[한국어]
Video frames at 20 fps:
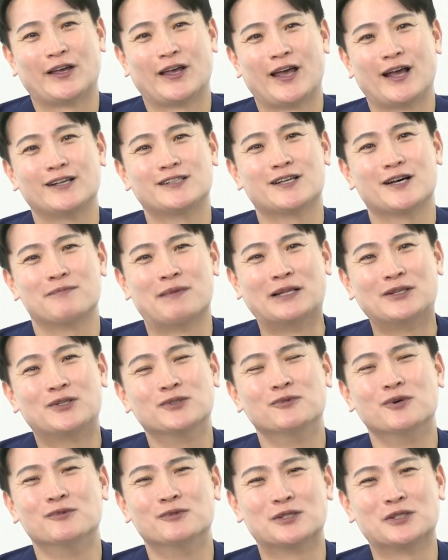행사
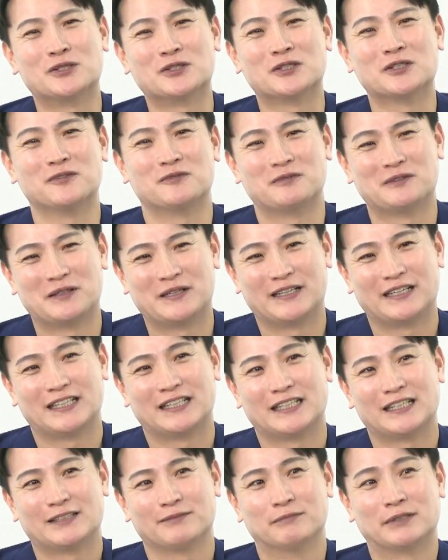멘투몸으로 지금
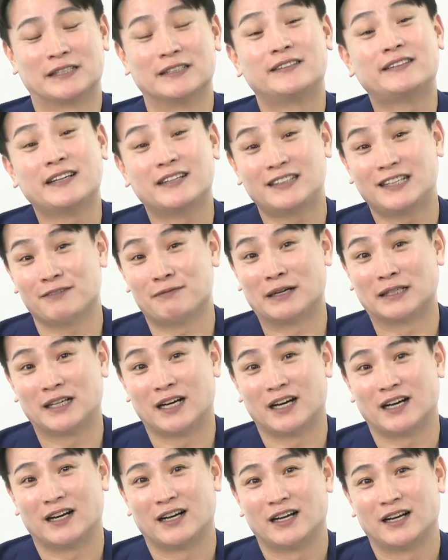네.
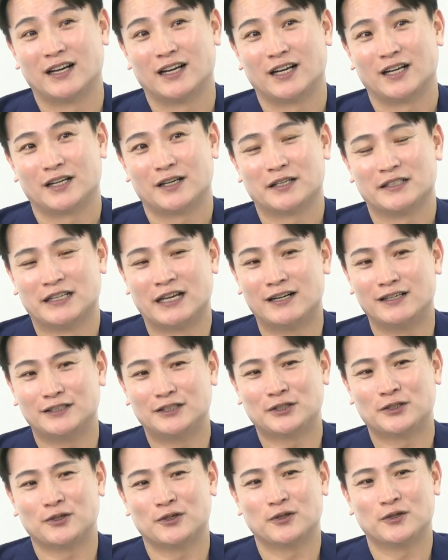그때그때마다 예를
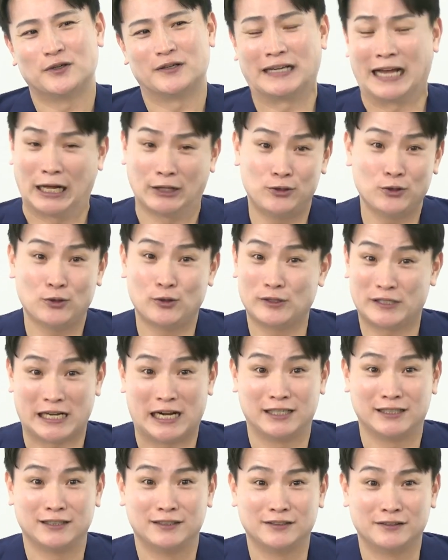들어 라디오를
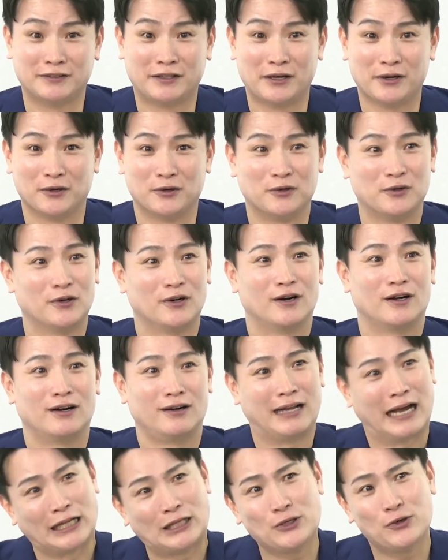잘 듣는데요.
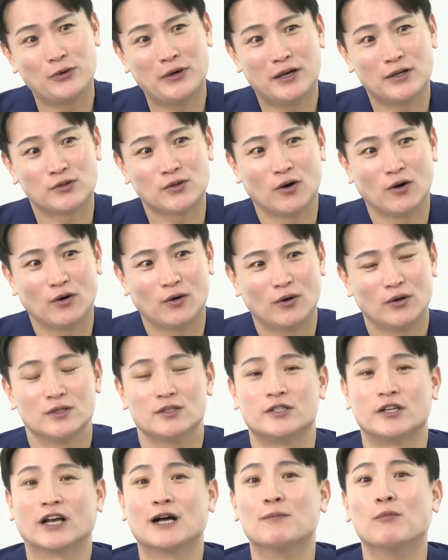라디오에서
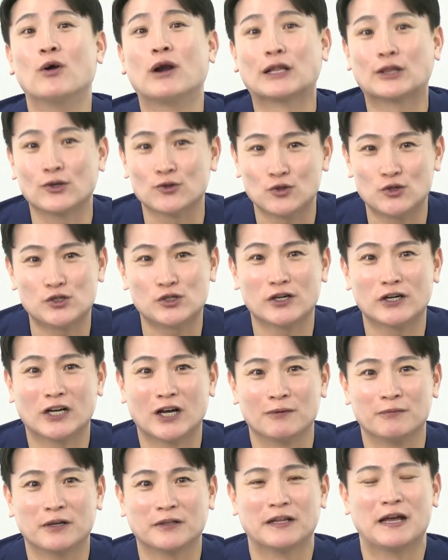제가 몰랐던 퀴즈가
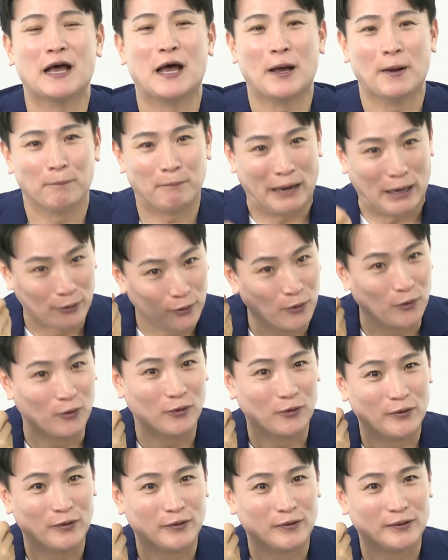나오면
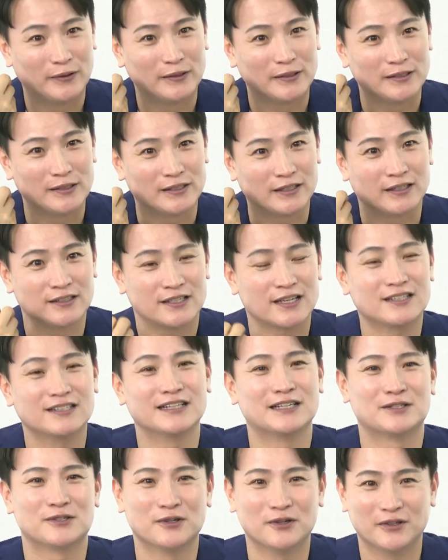바로 제가
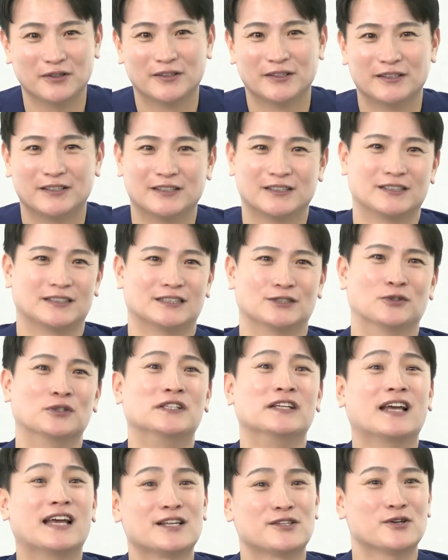체크해서 음.
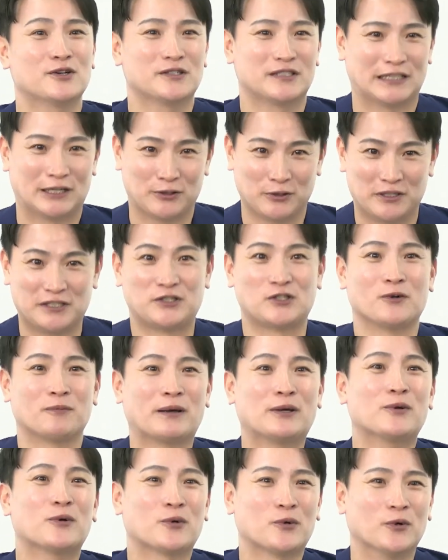로딩해서 자료 리스트업
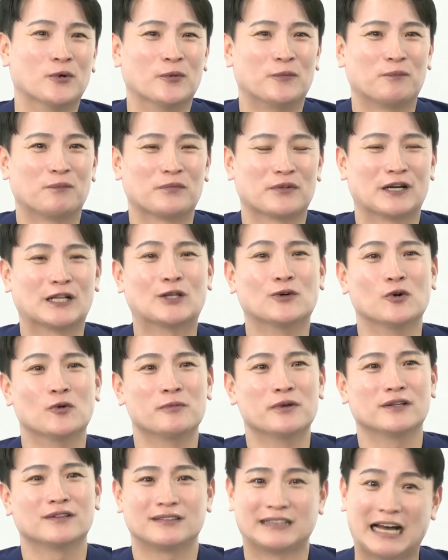해놓고 그러다
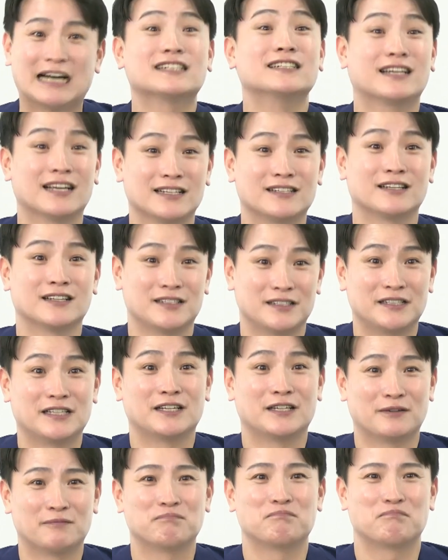보면 다 그게
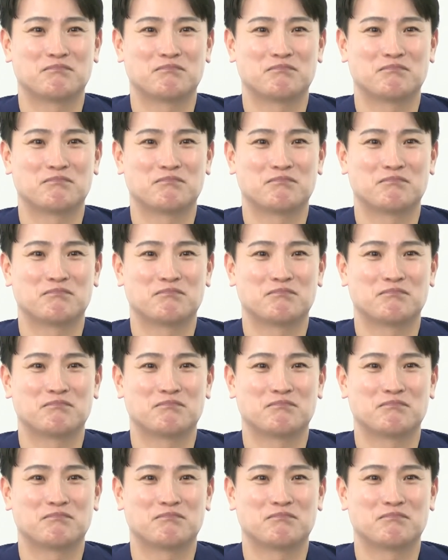제